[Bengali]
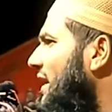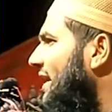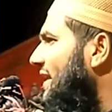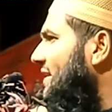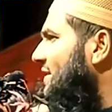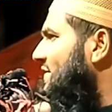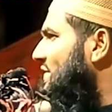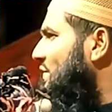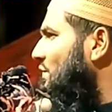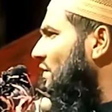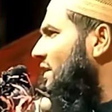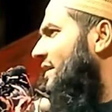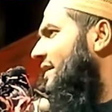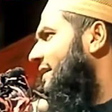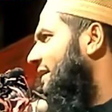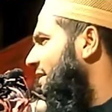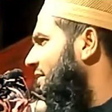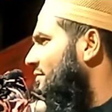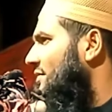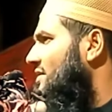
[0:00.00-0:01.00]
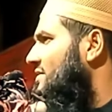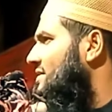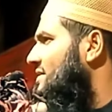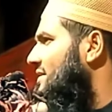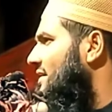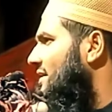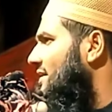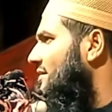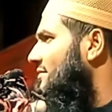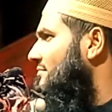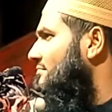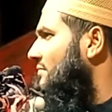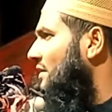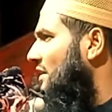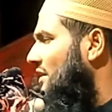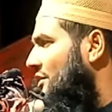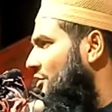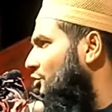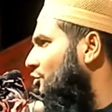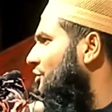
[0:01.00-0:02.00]
যে কোনো হাই স্কুলের হেডমাস্টার
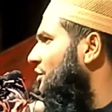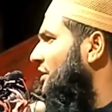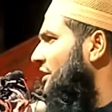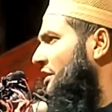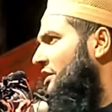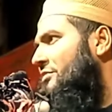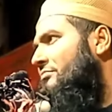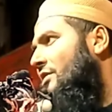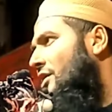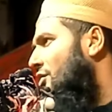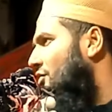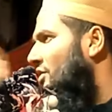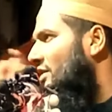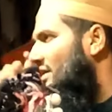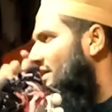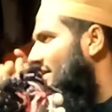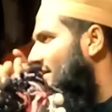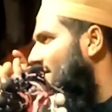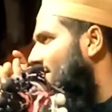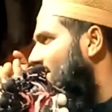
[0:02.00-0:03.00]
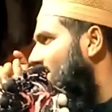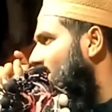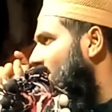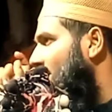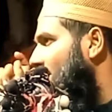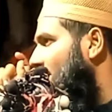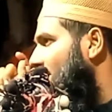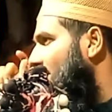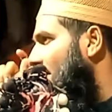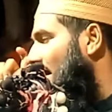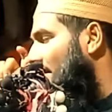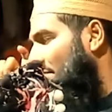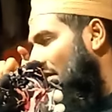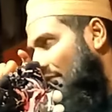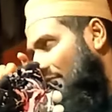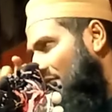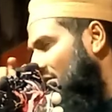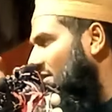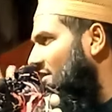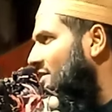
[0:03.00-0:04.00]
বা কোনো হেড মাওলানা
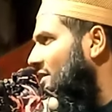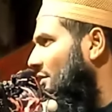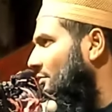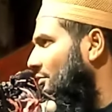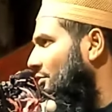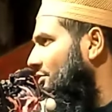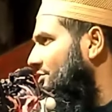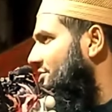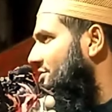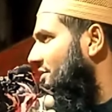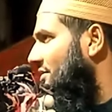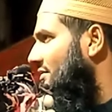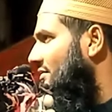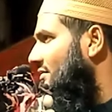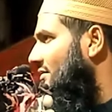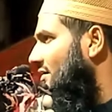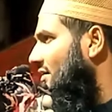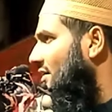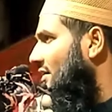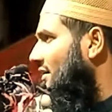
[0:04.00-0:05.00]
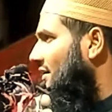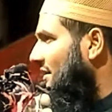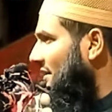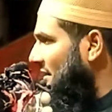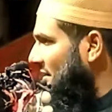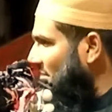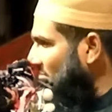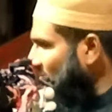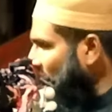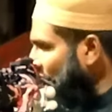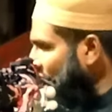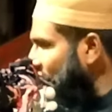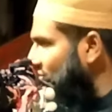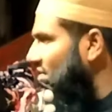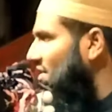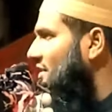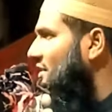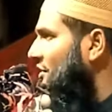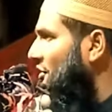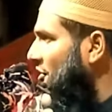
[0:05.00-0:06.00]
আমি আমাদেরটা বলছি
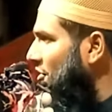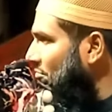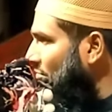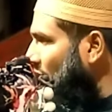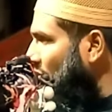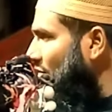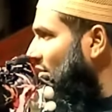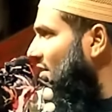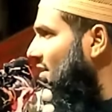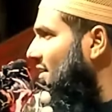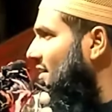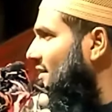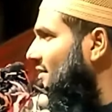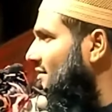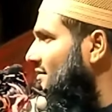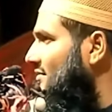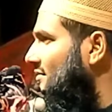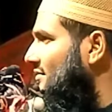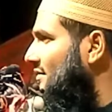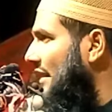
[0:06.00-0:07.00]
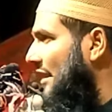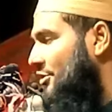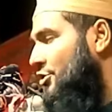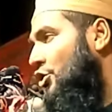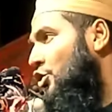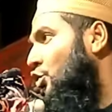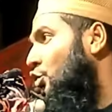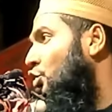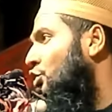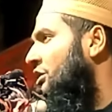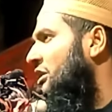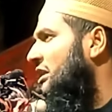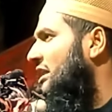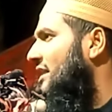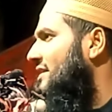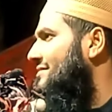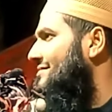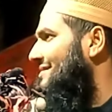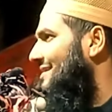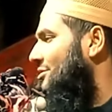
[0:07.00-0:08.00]
হেডমাস্টার হেড মাওলানা একজন
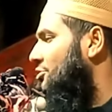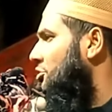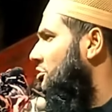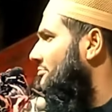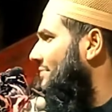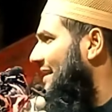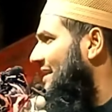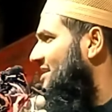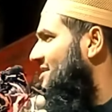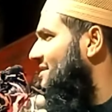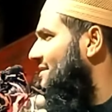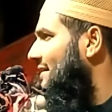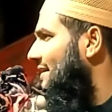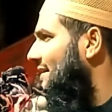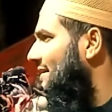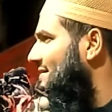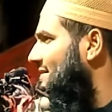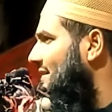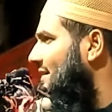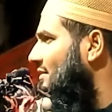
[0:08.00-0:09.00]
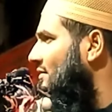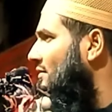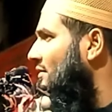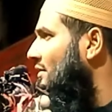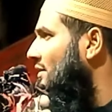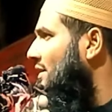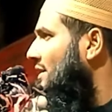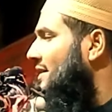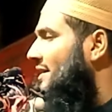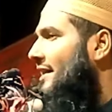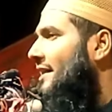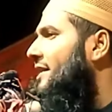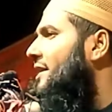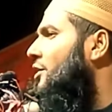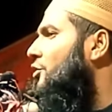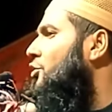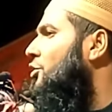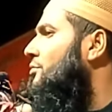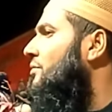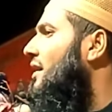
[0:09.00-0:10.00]
উকিল আছে একজন ব্যারিস্টার আছেন
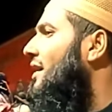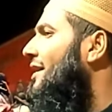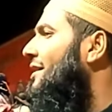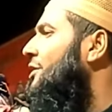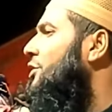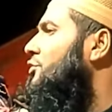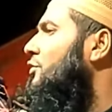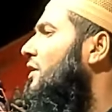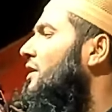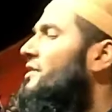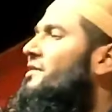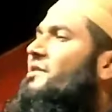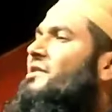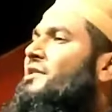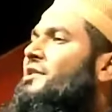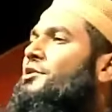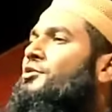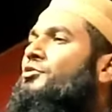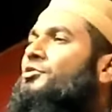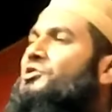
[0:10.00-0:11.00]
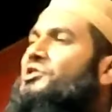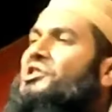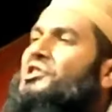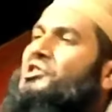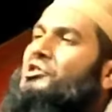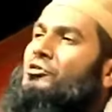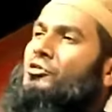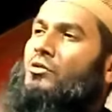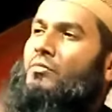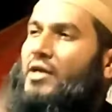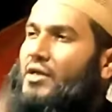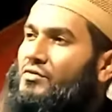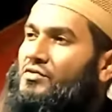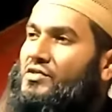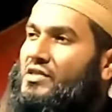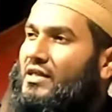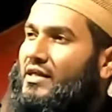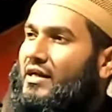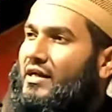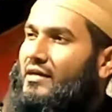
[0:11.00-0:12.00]
এইরকম হাই কোয়ালিটির কিছু শিক্ষিত
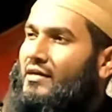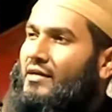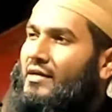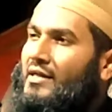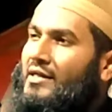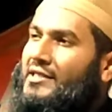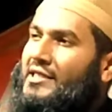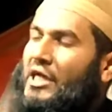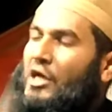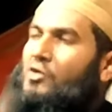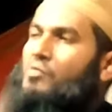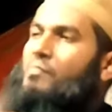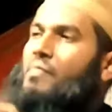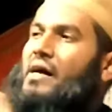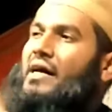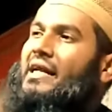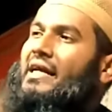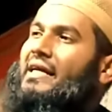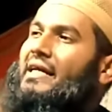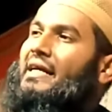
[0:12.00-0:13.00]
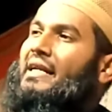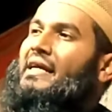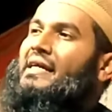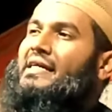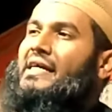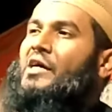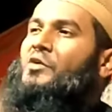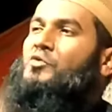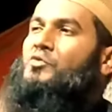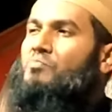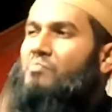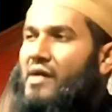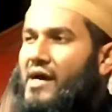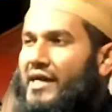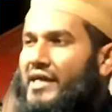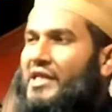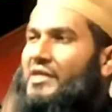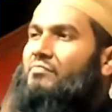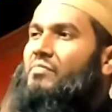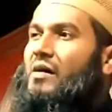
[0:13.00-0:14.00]
মানুষেরা কেউ মারা গেলে
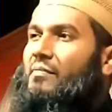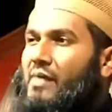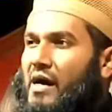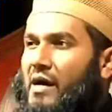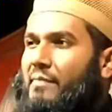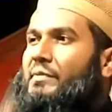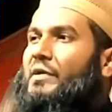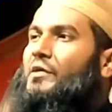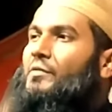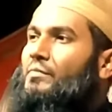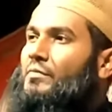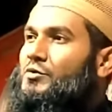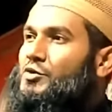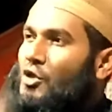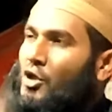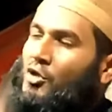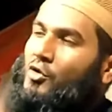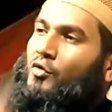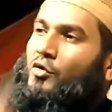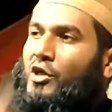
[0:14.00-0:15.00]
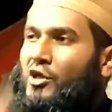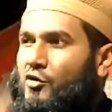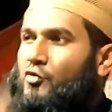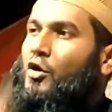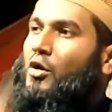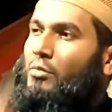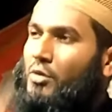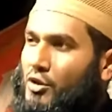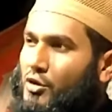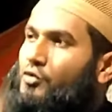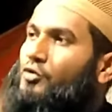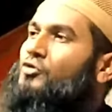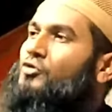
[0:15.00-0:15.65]
কারুর মায়ের বা বাপের জঙ্গলে